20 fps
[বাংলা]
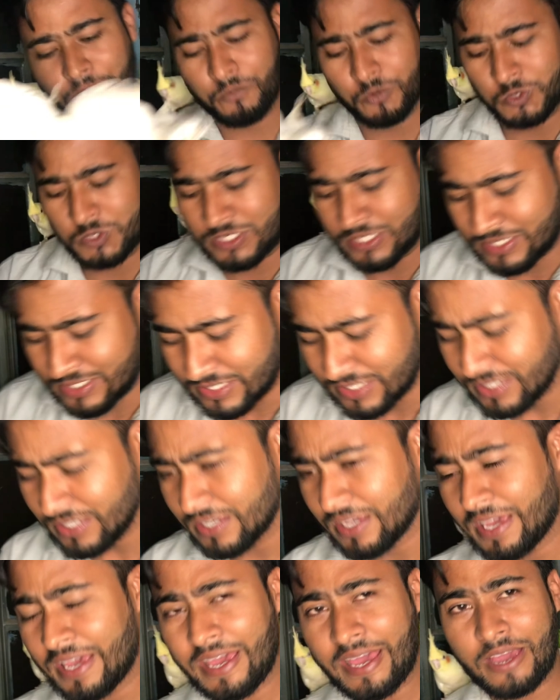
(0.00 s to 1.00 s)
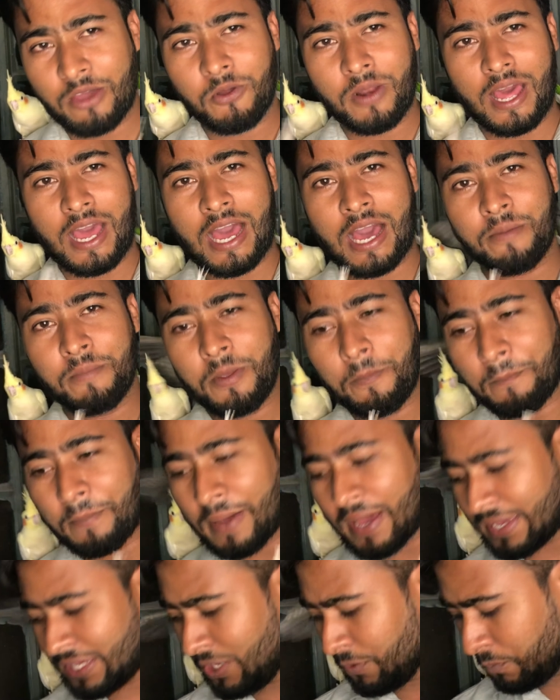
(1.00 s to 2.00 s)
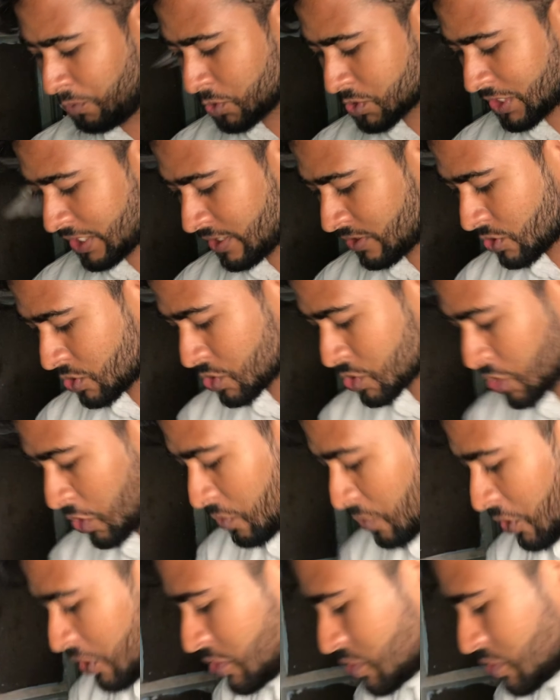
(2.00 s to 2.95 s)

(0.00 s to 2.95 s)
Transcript: পুষতেছি এখন আমি পাখি পোষার সময়